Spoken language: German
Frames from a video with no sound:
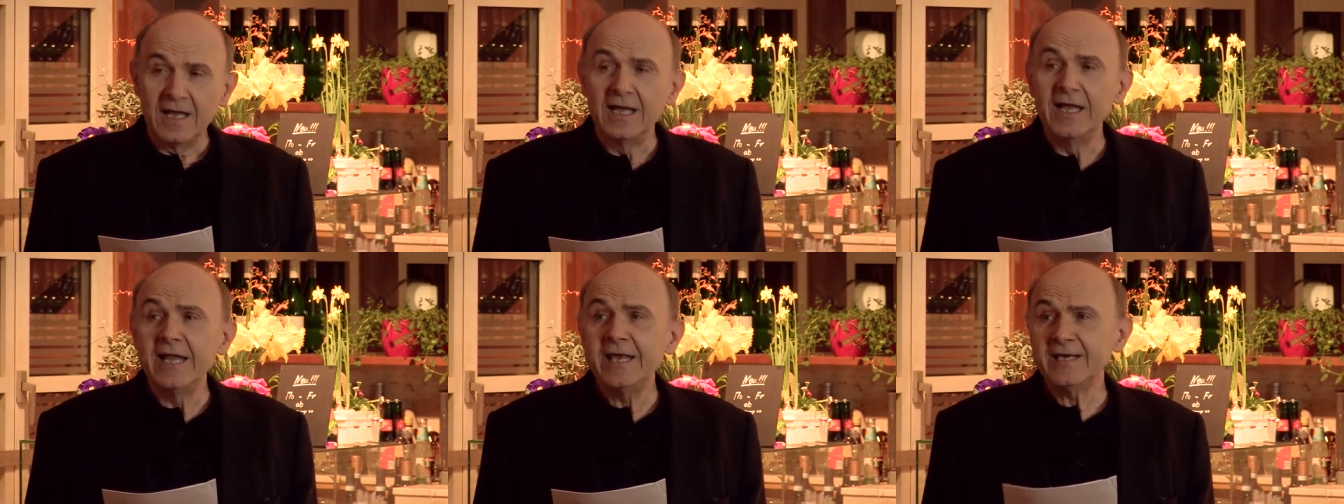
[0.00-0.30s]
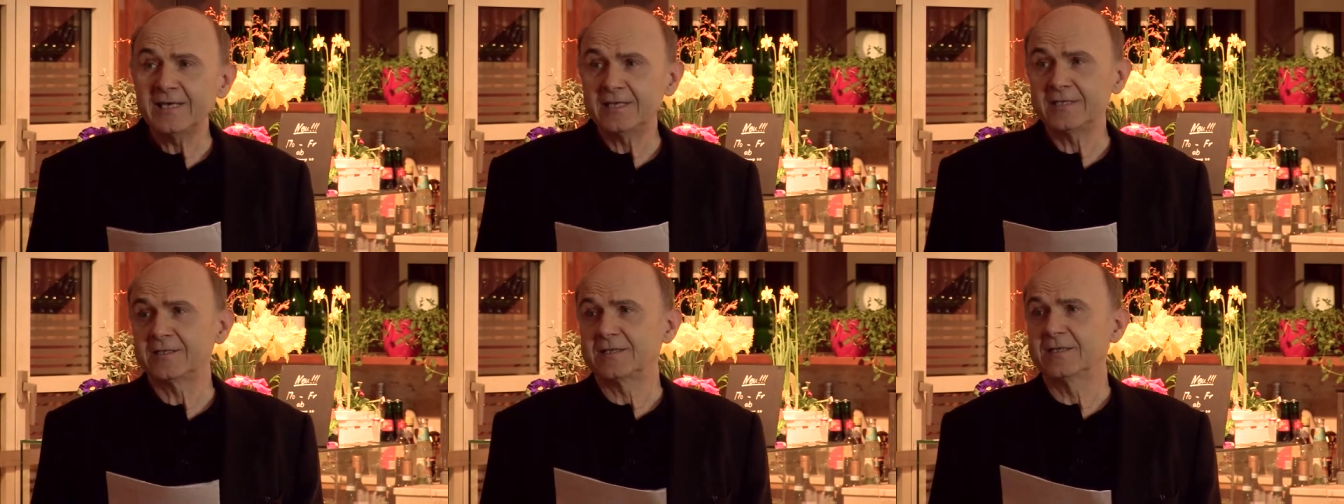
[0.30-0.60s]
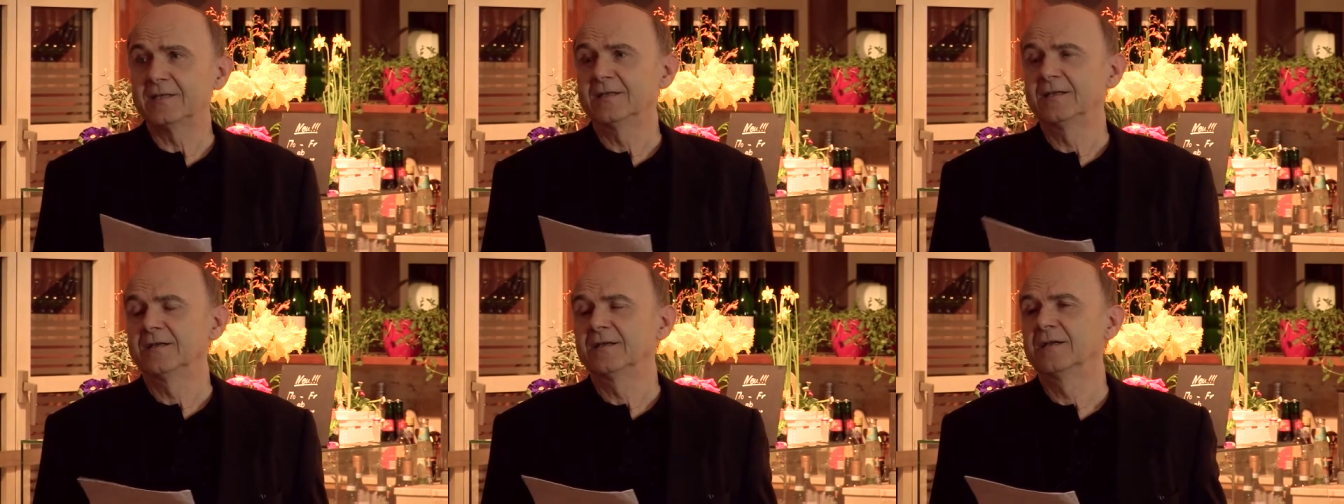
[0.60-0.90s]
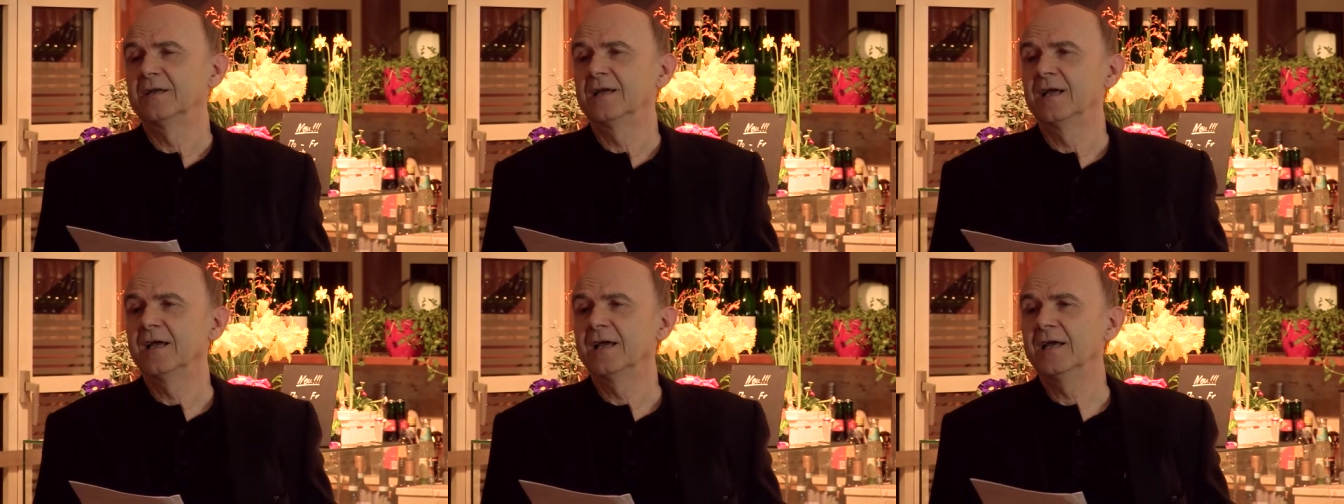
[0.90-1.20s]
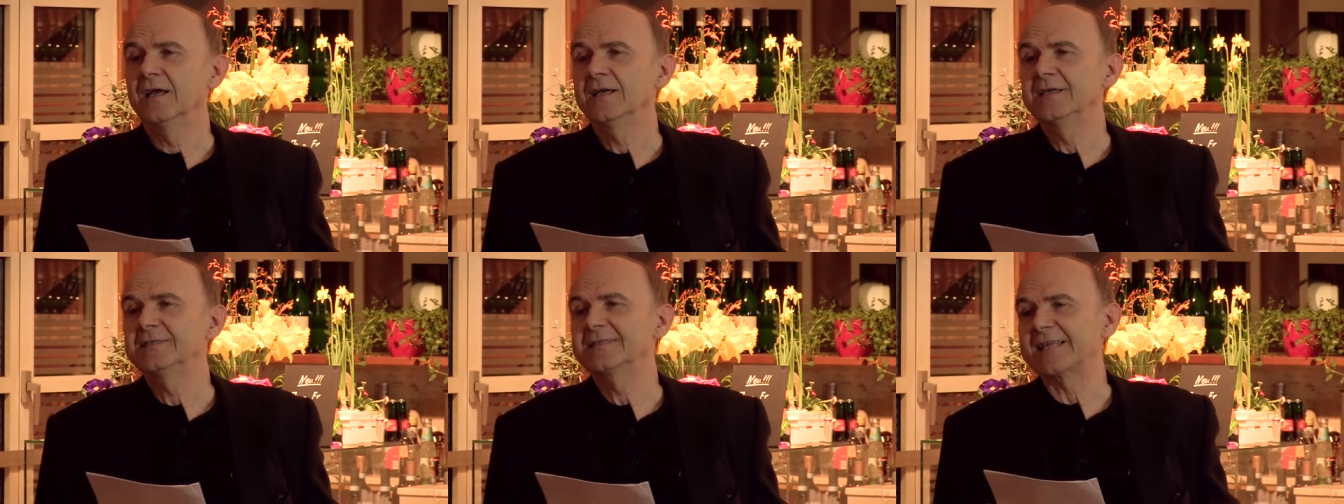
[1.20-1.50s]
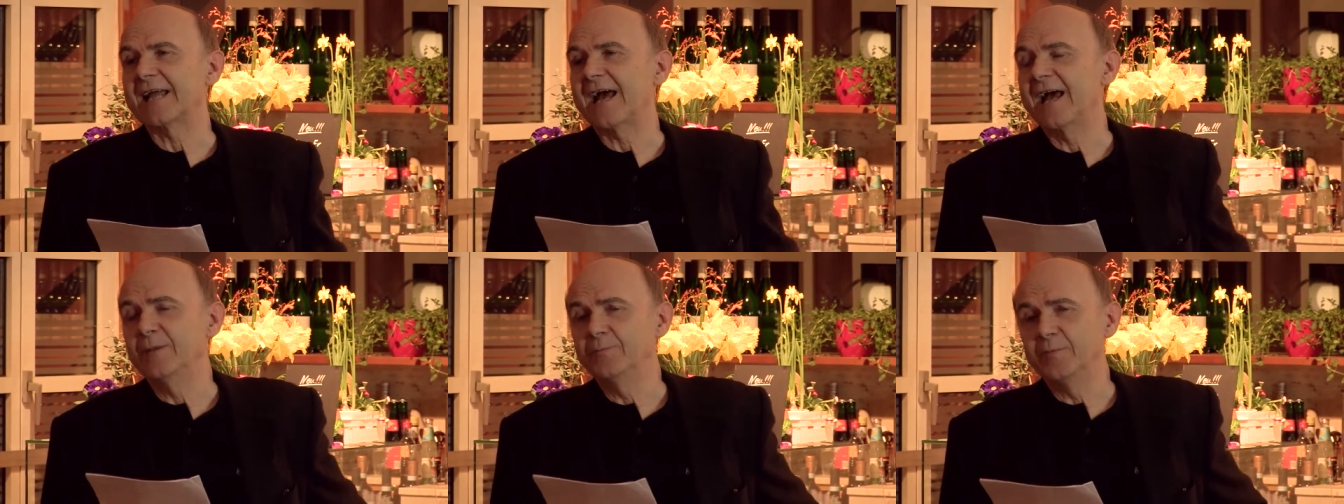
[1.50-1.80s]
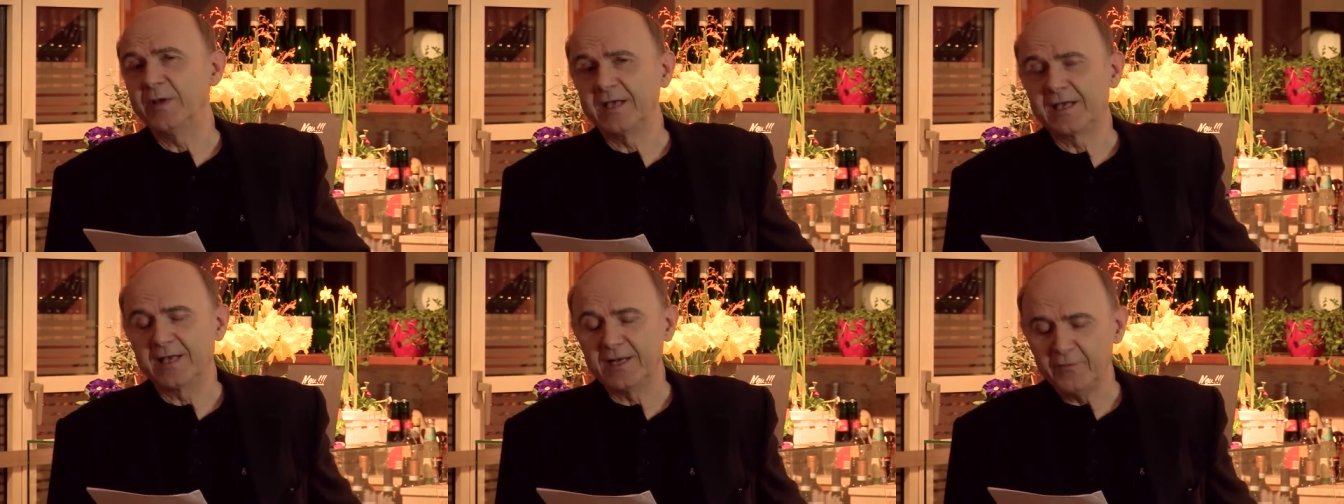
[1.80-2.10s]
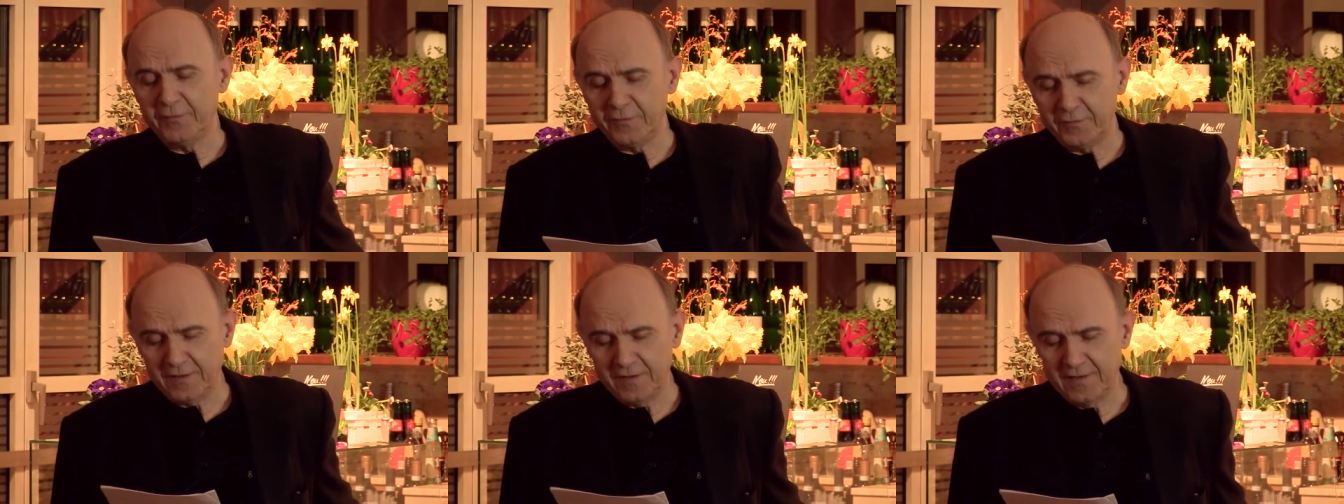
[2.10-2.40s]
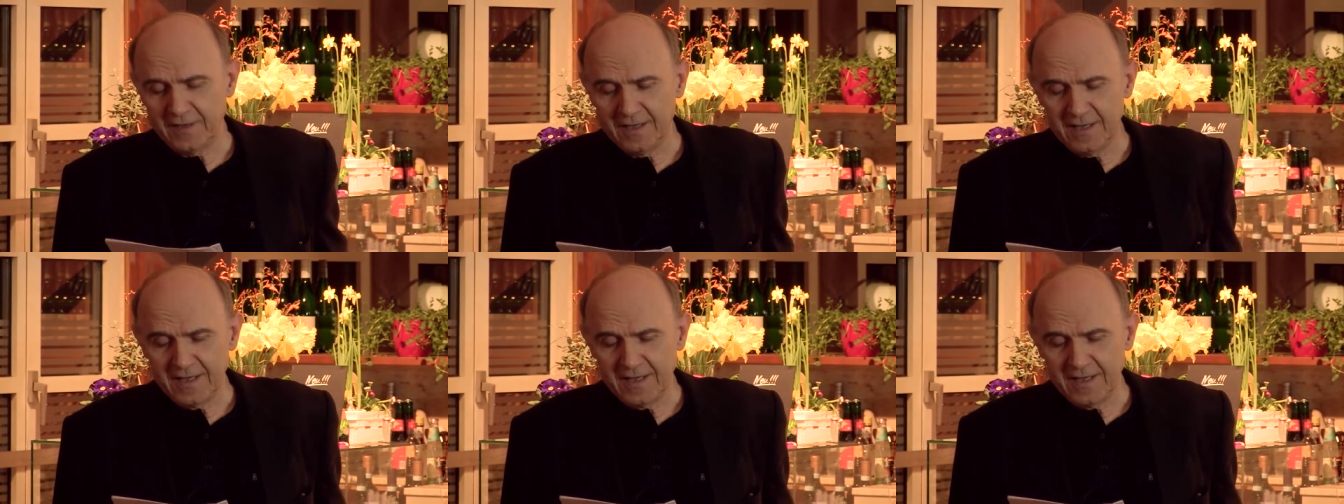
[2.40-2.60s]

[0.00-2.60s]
Licht ist ein Begriff,